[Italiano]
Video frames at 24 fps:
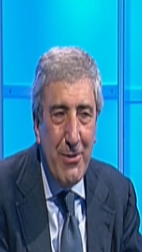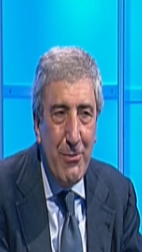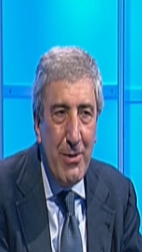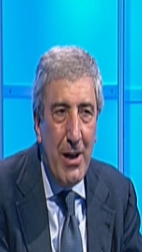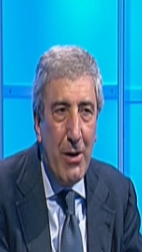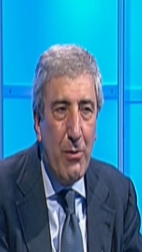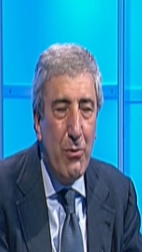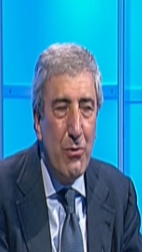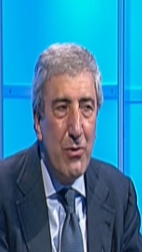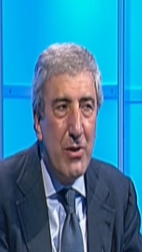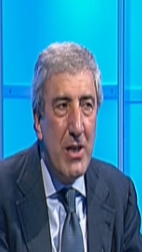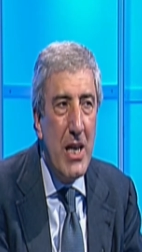
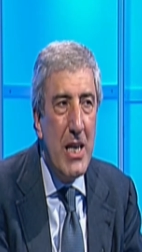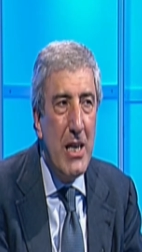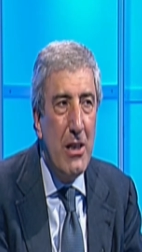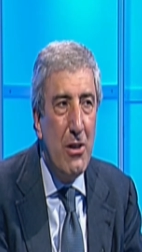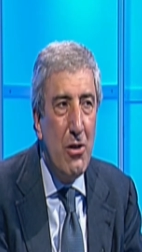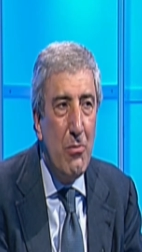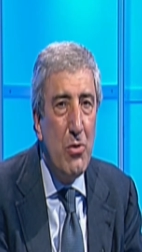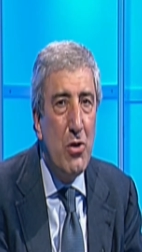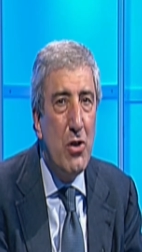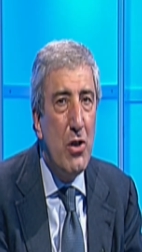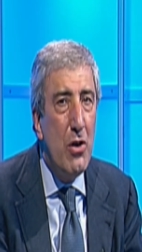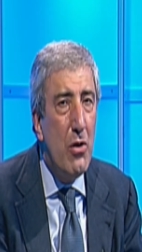una consegna a
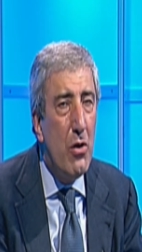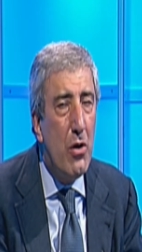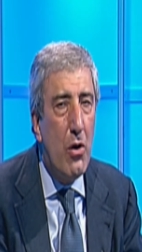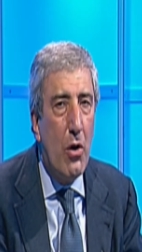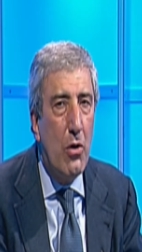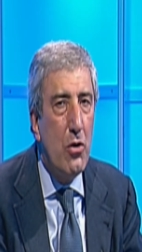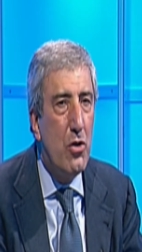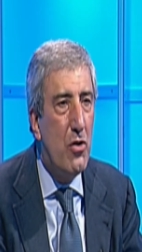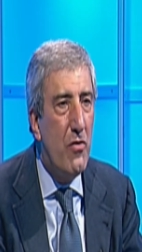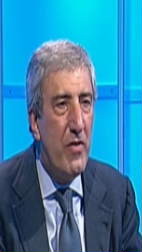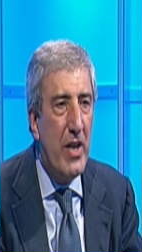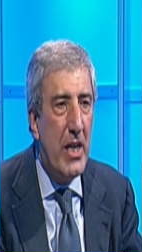domicilio che
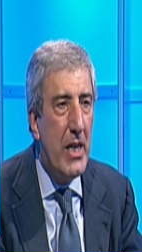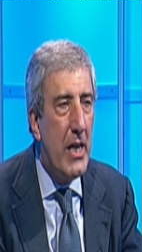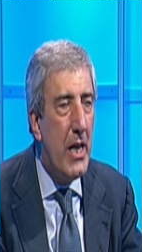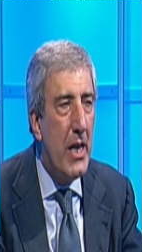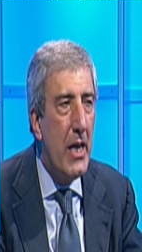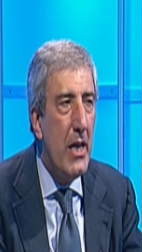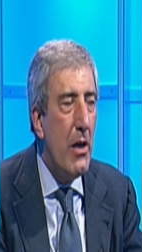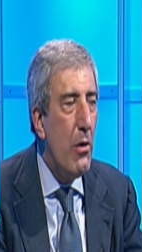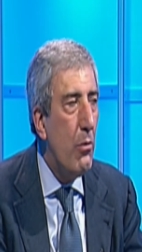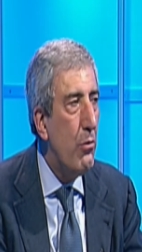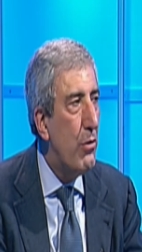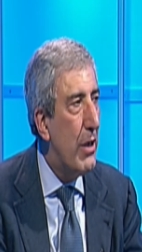oggi viene
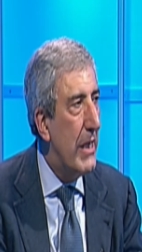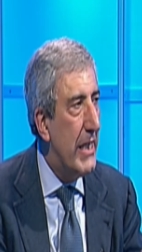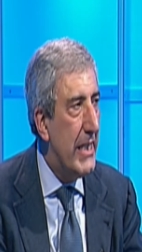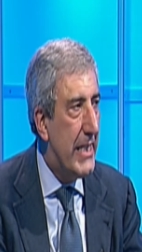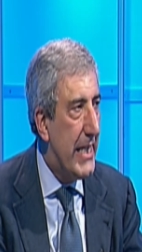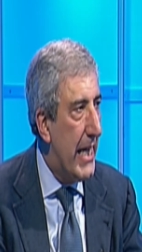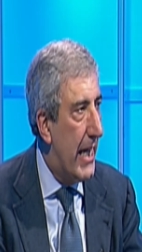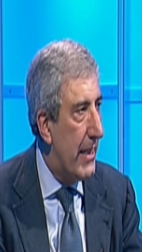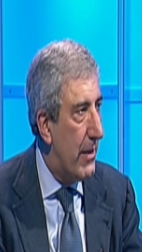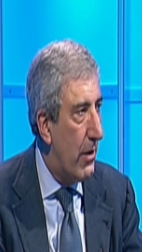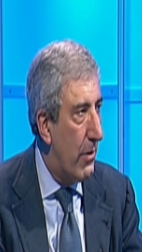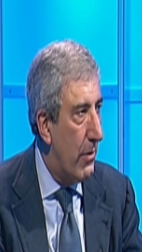
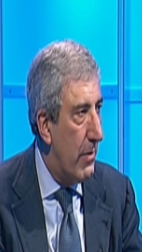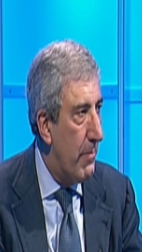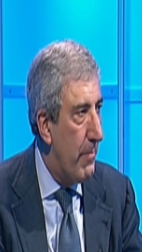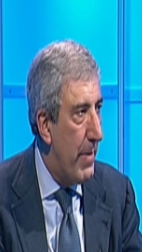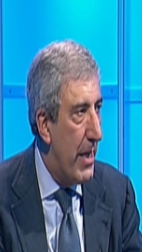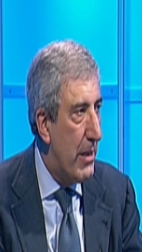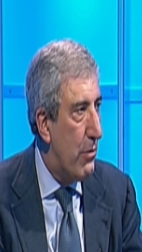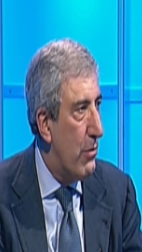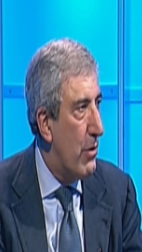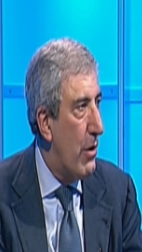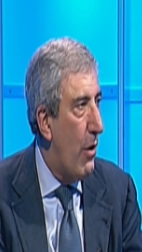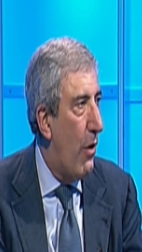utilizzata in
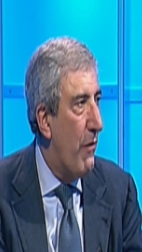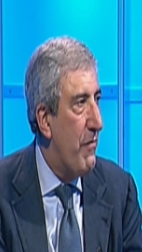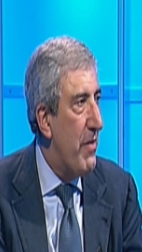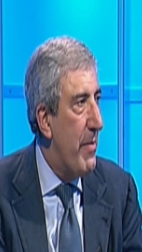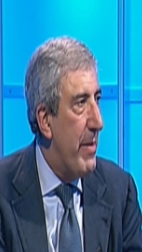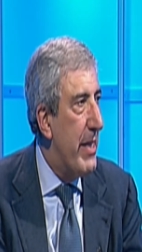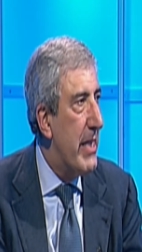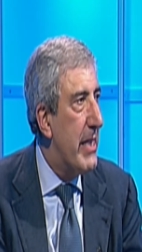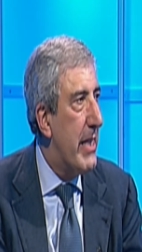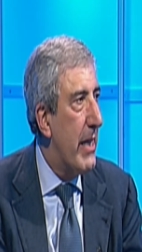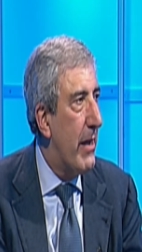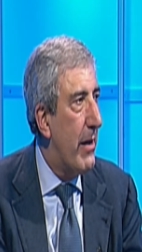metodi
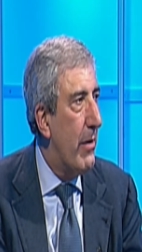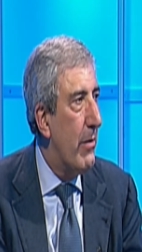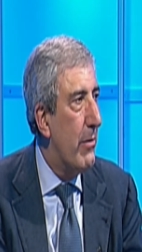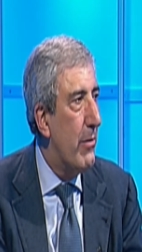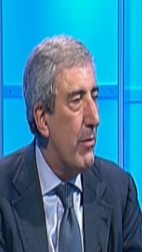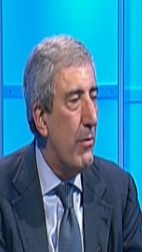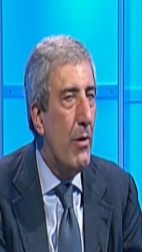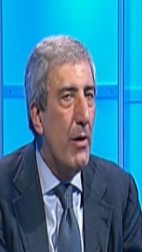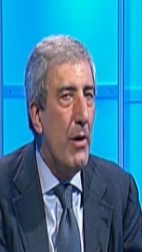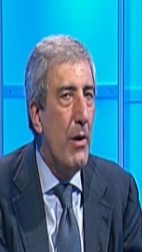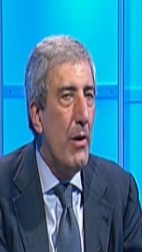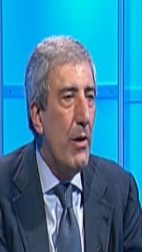ovviamente
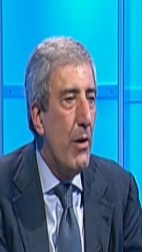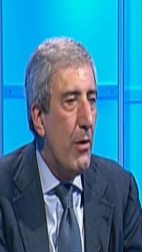con,